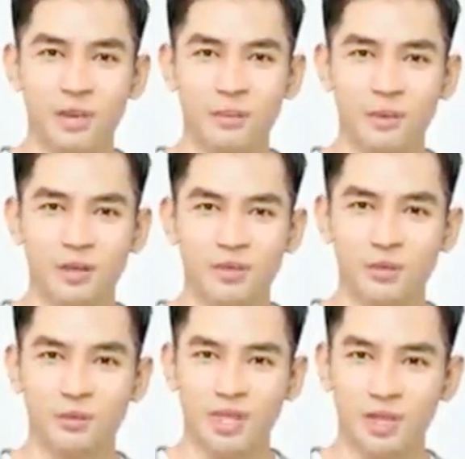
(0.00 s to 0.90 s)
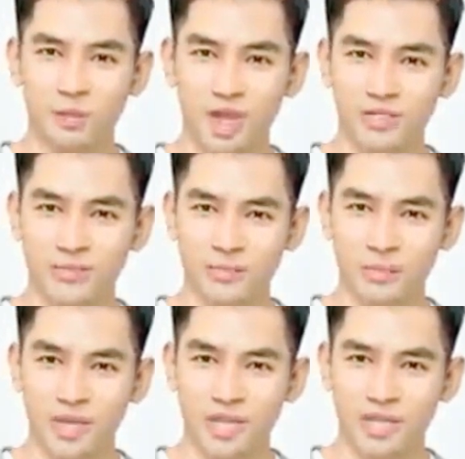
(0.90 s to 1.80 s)
Kata Cuyo Umeng
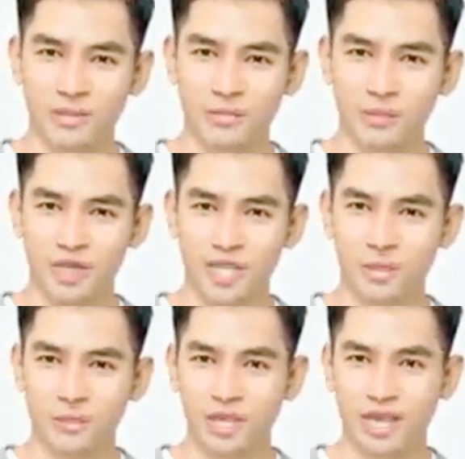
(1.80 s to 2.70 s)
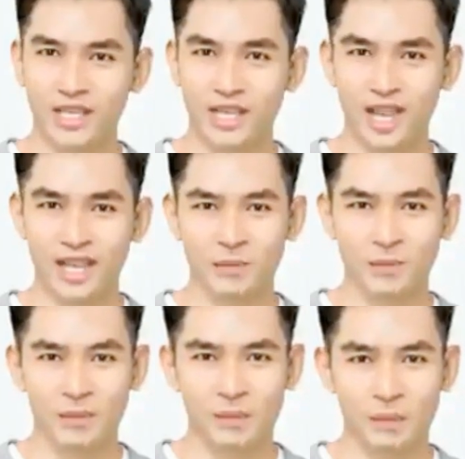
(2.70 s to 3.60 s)
dengan ekspresi tenang,
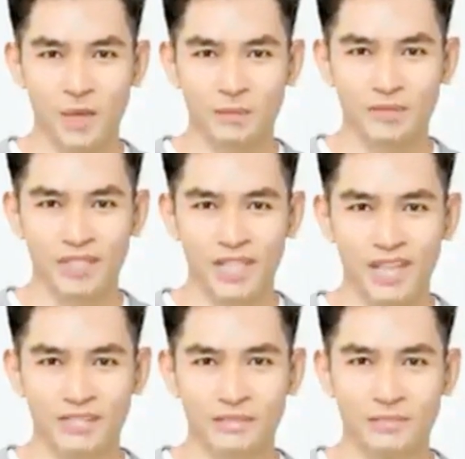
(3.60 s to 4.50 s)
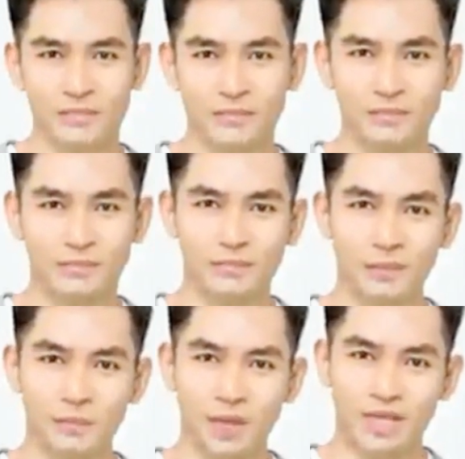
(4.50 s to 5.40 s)
tapi mata kosong itu membuat
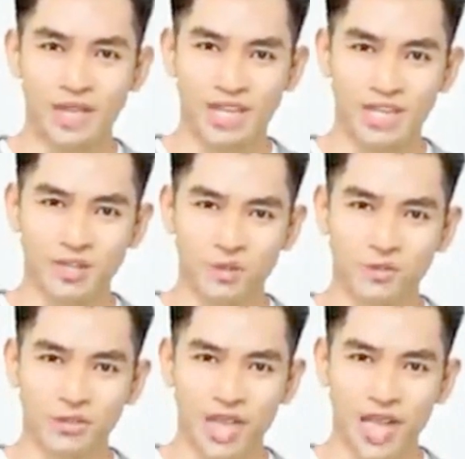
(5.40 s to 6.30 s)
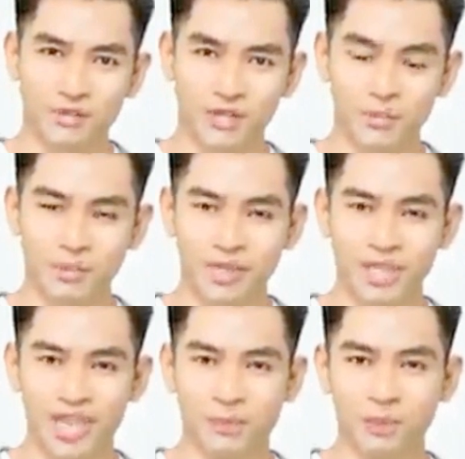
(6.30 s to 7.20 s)
orang sedikit kasihan.
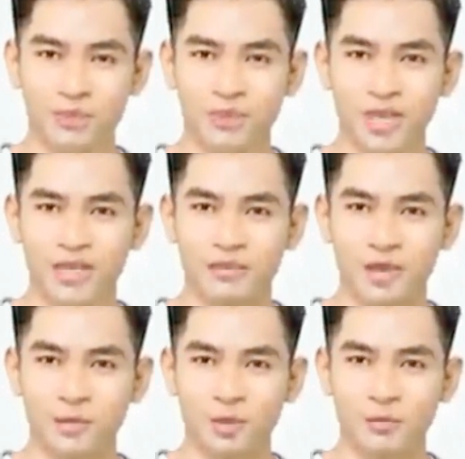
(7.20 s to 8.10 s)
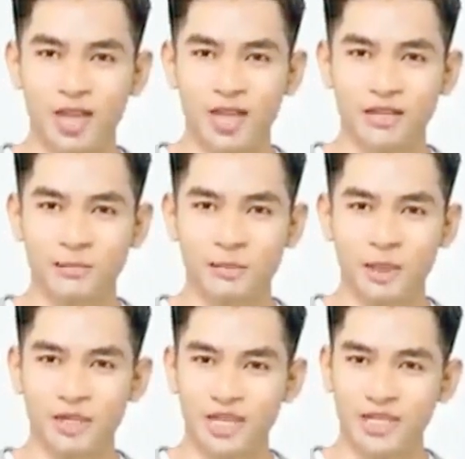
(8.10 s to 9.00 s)
Kakak Yomeng,
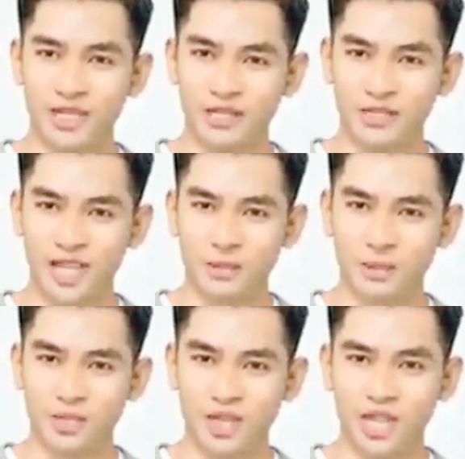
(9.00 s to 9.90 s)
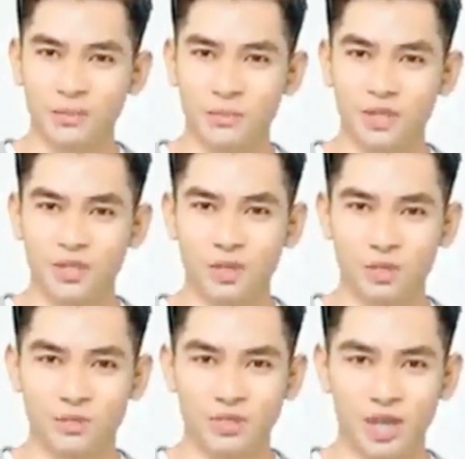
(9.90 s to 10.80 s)
apakah kamu merindukan kakak
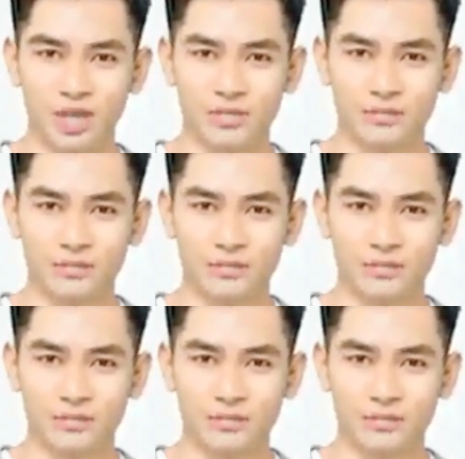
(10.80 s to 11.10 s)
Bastian?